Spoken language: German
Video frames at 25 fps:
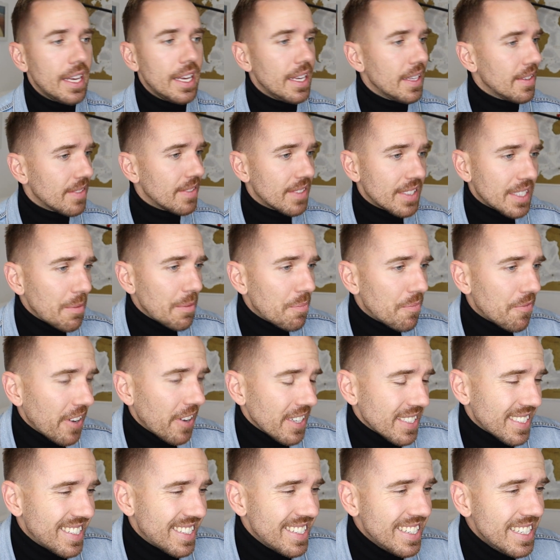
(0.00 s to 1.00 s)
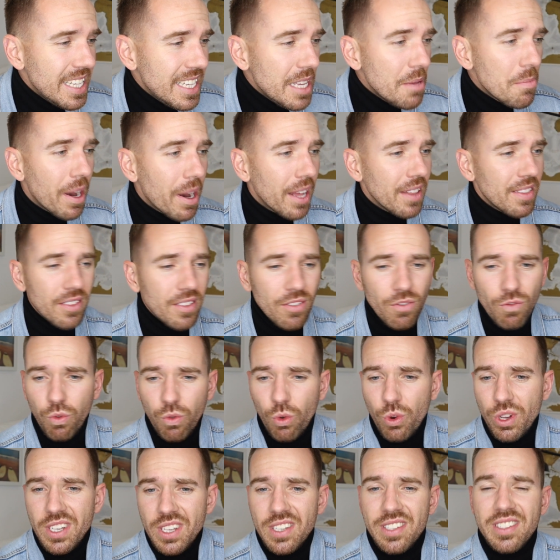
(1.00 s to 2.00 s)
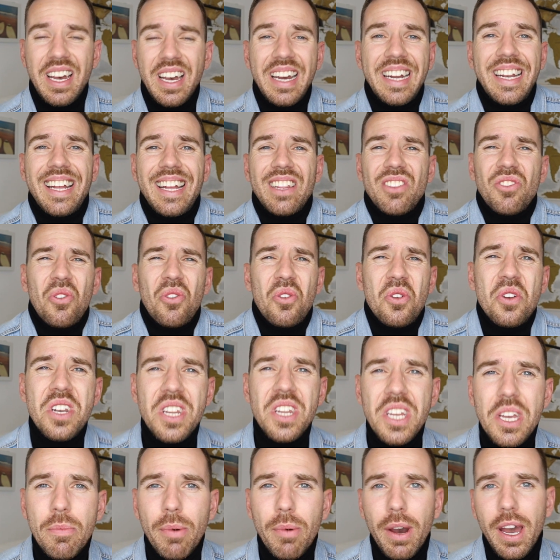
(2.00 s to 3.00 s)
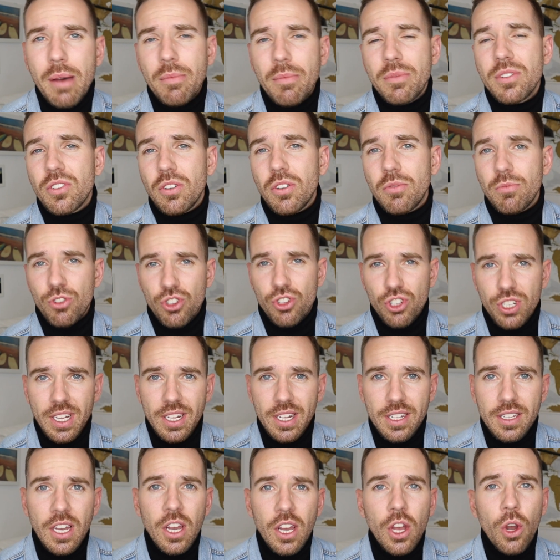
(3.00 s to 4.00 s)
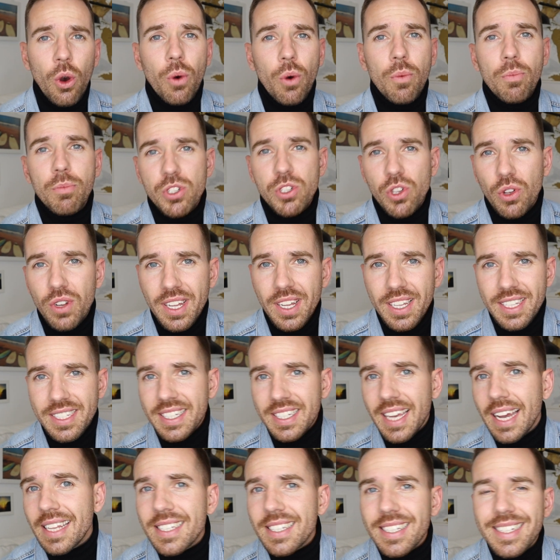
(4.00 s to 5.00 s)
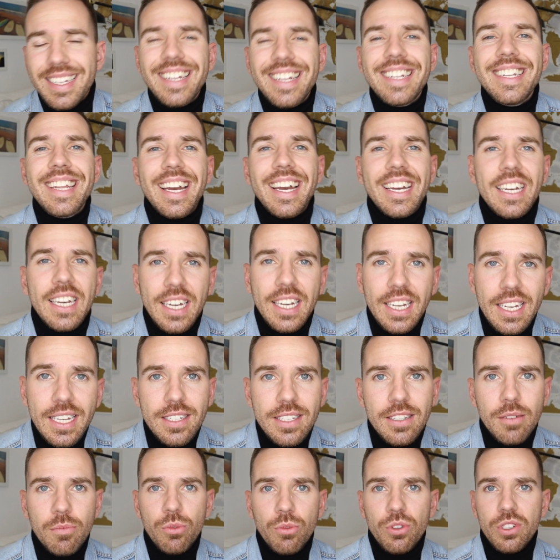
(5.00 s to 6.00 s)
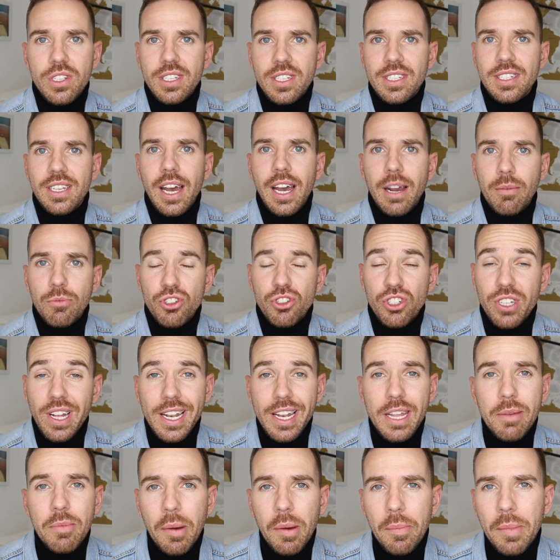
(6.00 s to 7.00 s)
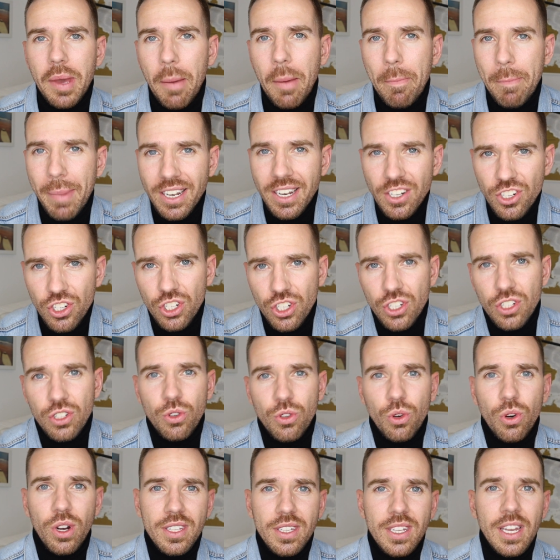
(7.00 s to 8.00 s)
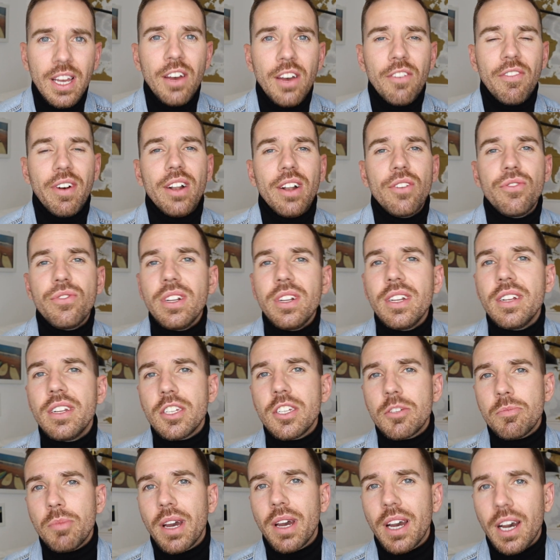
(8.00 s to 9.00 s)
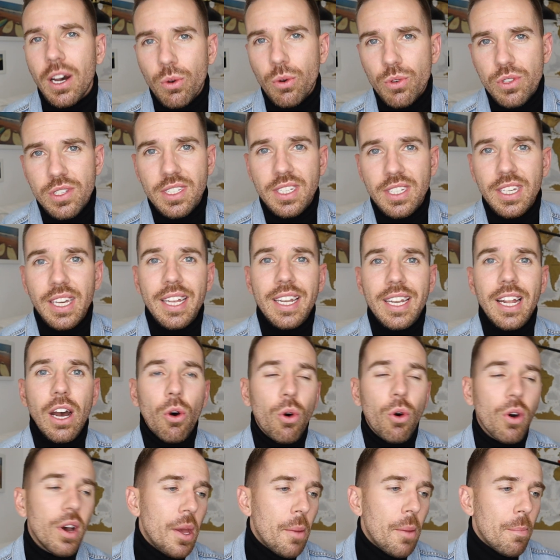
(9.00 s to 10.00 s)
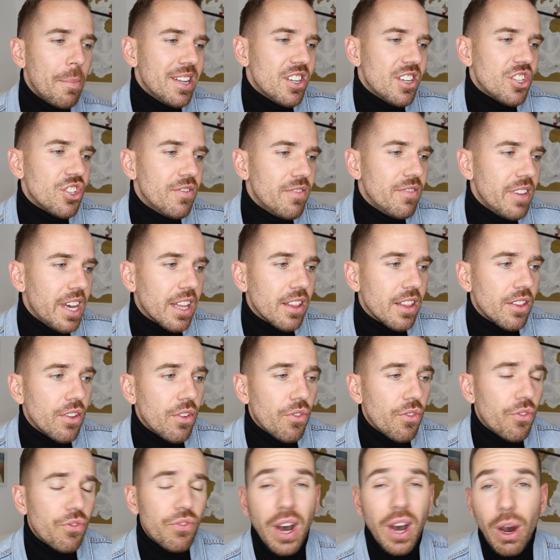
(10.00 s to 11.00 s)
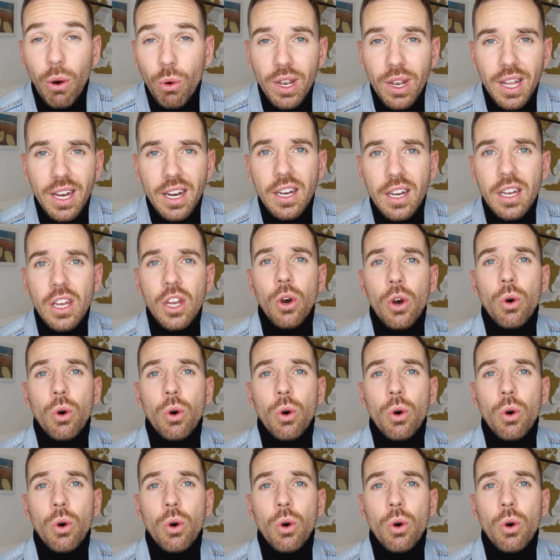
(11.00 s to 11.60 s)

Es gibt fast niemanden, wo ich sage, der hat noch nie bei Amazon bestellt. Und besonders jetzt in der Krise, muss ich sagen, stellen immer mehr Menschen dort, weil viele nicht mehr rausgehen. Auch Menschen werden fauler.